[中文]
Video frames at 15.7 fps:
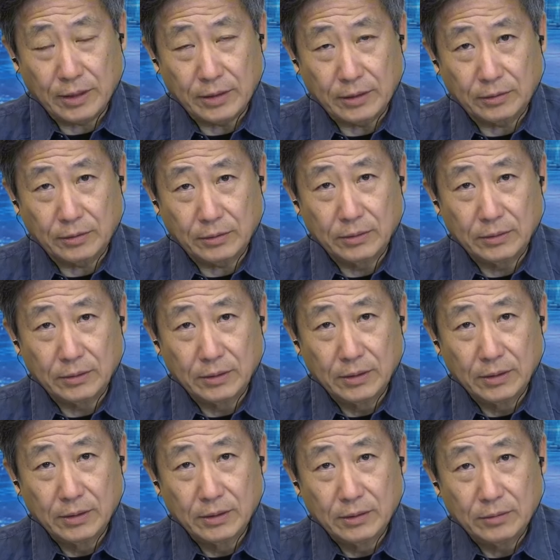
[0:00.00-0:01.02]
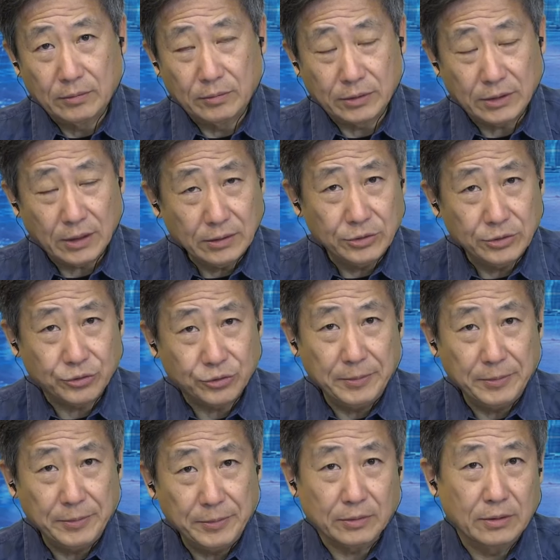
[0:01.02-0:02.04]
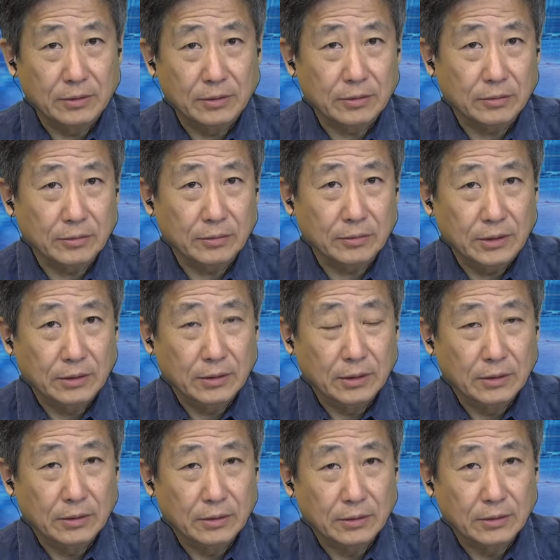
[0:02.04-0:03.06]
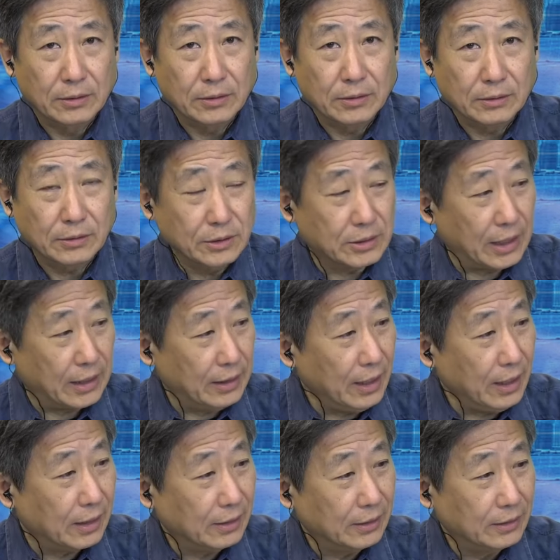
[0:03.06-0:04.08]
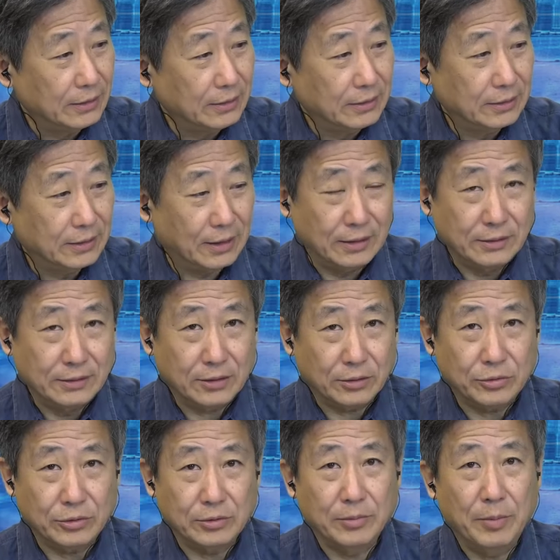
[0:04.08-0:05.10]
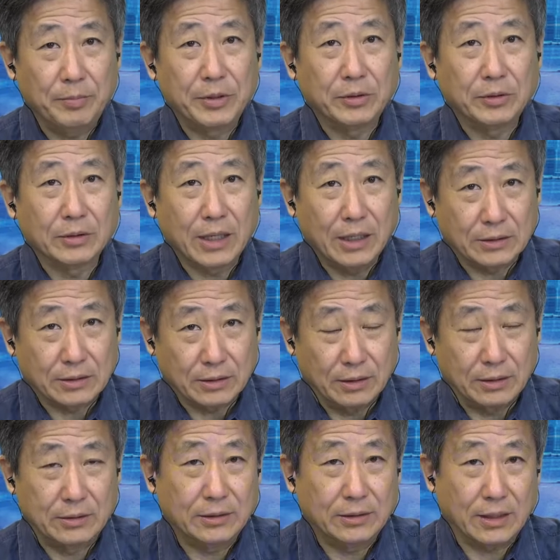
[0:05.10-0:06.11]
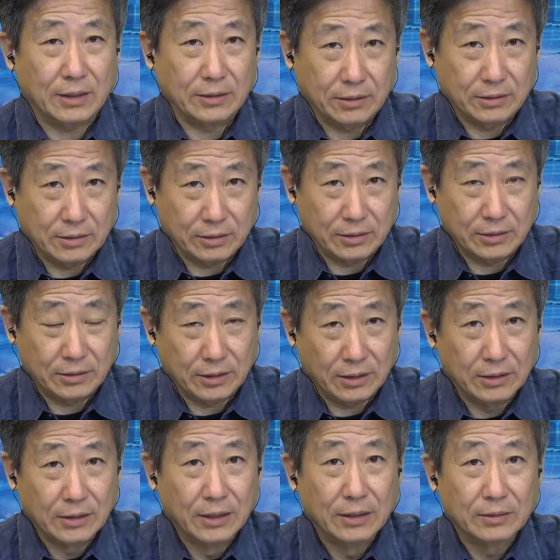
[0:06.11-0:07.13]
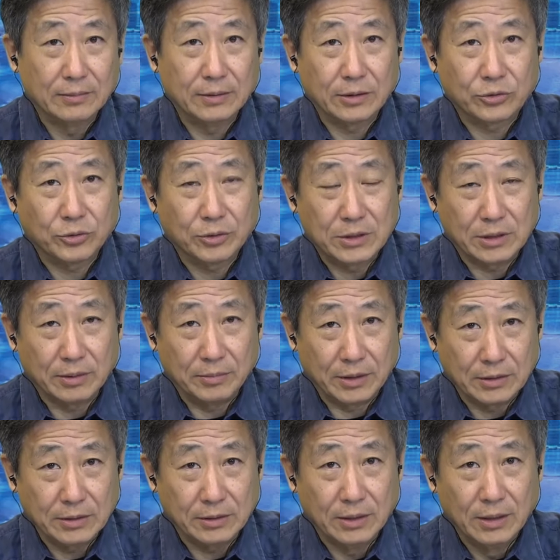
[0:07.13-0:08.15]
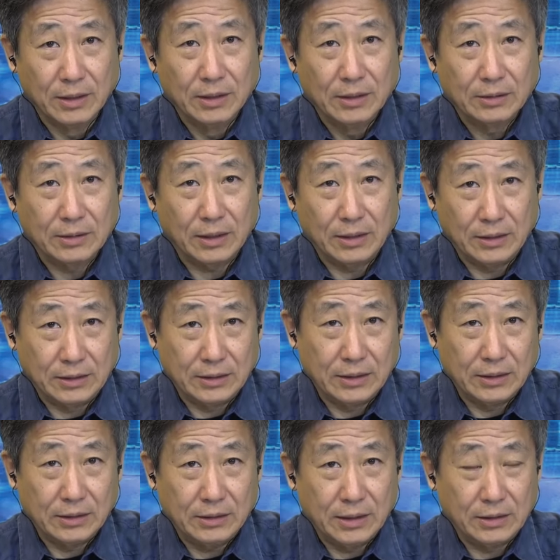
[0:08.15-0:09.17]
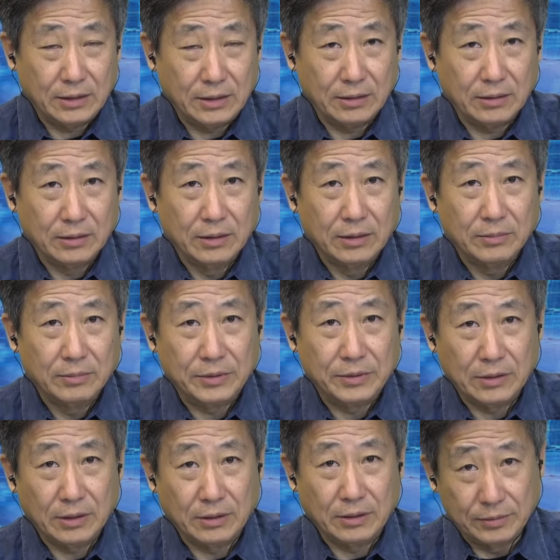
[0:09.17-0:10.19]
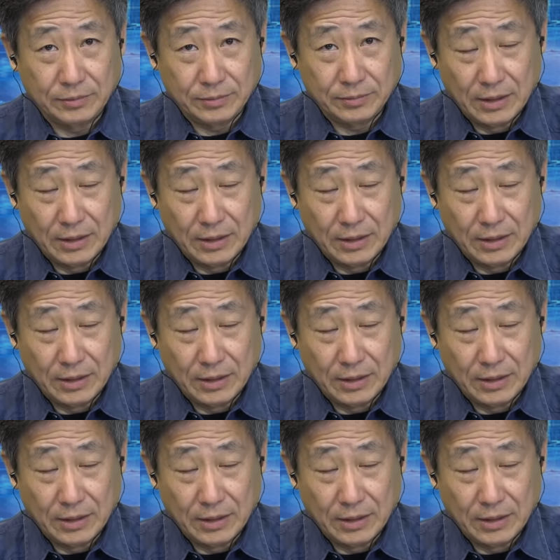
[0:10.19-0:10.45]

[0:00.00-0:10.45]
以后，我相信全美国的人都一，这谁啊？对啊，你要说什么 Bill Gates 啊，这大家知道是谁，对不对？说几个名字，在业界比较